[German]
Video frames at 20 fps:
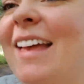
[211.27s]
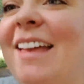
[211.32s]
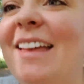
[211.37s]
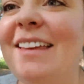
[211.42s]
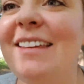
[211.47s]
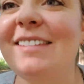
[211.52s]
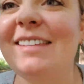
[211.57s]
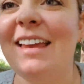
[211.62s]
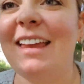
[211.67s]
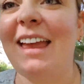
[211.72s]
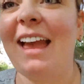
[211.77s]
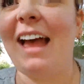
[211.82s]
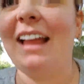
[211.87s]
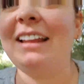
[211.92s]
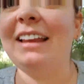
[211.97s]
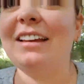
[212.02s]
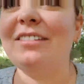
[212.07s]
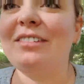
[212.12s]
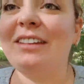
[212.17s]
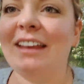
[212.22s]
Ich sag ja
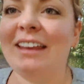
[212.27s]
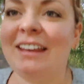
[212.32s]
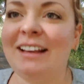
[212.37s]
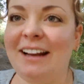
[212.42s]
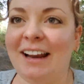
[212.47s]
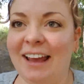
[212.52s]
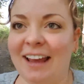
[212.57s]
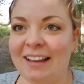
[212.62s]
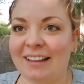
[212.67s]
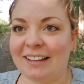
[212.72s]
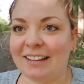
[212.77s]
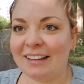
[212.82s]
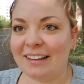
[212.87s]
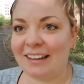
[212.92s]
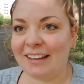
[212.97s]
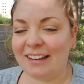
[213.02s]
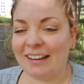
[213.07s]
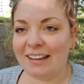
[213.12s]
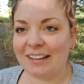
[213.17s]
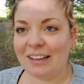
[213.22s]
Angriff der Killerenten, ne?
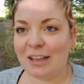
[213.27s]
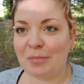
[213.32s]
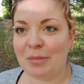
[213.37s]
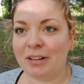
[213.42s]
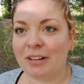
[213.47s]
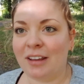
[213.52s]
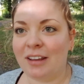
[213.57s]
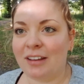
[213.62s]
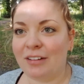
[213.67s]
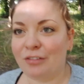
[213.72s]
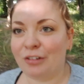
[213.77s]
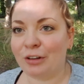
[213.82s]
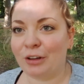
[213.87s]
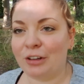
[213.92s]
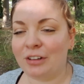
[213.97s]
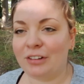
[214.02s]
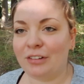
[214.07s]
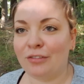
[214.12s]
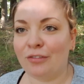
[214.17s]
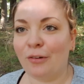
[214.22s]
Hat jemand von
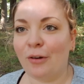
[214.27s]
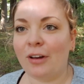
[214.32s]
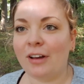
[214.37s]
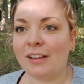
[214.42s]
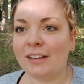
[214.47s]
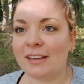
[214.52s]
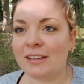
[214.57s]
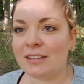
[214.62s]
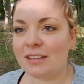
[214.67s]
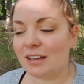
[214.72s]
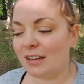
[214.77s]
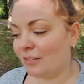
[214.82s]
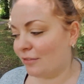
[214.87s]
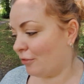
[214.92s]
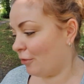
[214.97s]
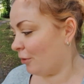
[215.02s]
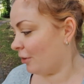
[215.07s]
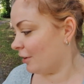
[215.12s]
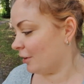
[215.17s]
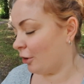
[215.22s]
euch die Vögel gesehen?
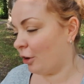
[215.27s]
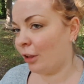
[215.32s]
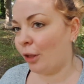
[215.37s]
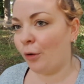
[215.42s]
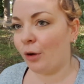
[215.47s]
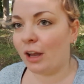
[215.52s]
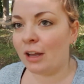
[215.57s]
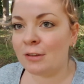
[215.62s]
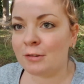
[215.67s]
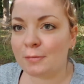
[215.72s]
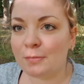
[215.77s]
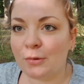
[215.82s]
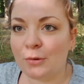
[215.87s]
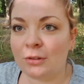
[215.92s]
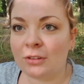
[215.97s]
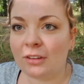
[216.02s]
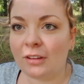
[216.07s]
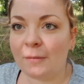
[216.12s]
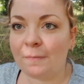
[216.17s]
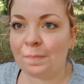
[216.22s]
Vögel können auch ganz
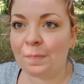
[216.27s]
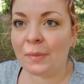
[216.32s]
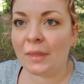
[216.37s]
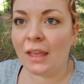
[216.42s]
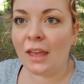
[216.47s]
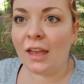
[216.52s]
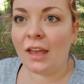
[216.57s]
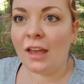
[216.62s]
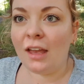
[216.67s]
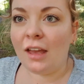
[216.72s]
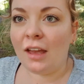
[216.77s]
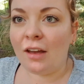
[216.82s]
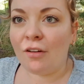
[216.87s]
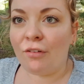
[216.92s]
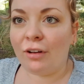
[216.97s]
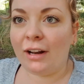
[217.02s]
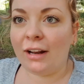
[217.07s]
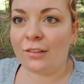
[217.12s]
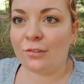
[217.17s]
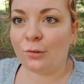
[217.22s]
böse
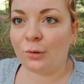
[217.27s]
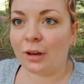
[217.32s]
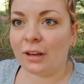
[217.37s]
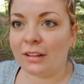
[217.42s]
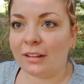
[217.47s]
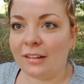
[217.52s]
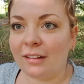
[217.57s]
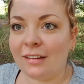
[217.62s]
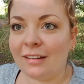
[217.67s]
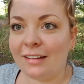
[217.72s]
Verletzungen